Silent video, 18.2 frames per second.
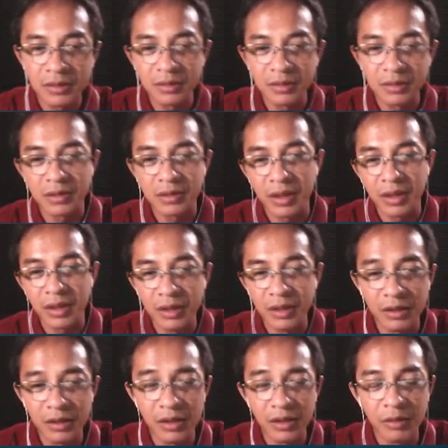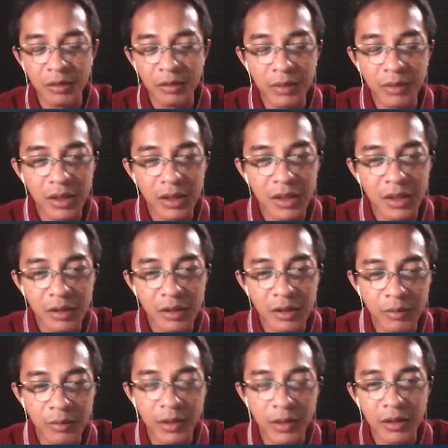okay, the, the, oblig the,
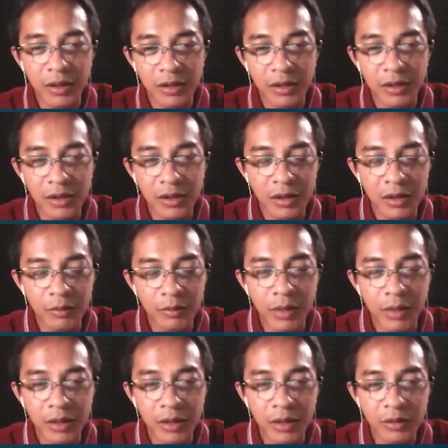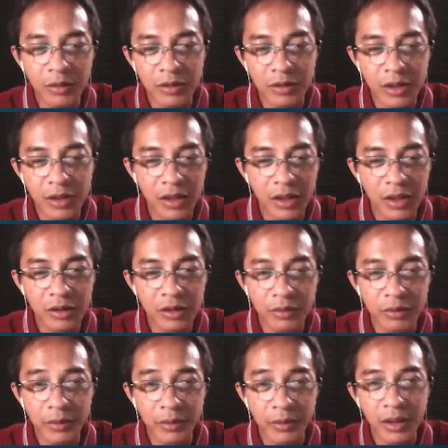uh, the obligor or the debtor
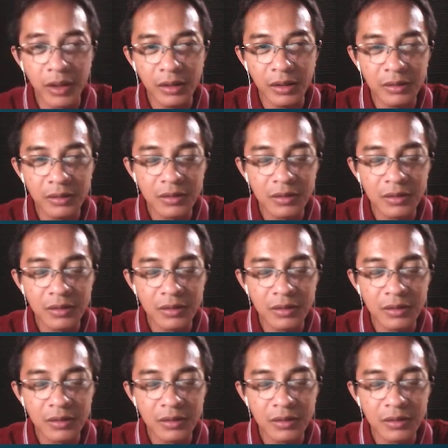may